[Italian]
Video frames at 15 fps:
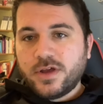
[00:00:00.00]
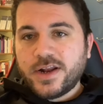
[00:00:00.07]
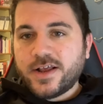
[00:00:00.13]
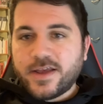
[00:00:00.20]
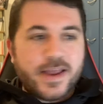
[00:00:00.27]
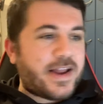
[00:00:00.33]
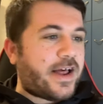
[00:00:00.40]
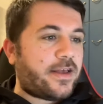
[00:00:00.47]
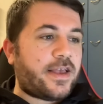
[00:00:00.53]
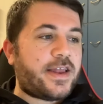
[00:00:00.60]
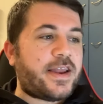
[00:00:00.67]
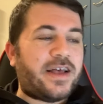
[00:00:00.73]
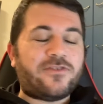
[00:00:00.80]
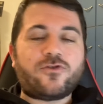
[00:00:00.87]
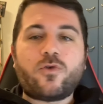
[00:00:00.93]
è una, è, una, è
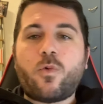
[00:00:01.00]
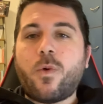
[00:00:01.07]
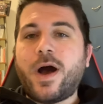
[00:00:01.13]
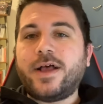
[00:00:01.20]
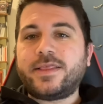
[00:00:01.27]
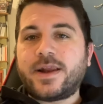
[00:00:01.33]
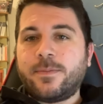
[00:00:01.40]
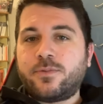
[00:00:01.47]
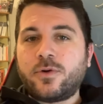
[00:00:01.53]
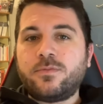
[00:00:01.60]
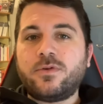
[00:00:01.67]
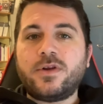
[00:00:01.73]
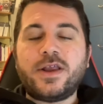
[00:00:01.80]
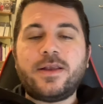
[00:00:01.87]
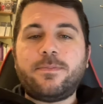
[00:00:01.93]
una, squadra
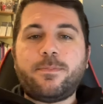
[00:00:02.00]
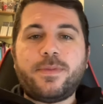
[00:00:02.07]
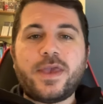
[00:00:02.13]
proprio nel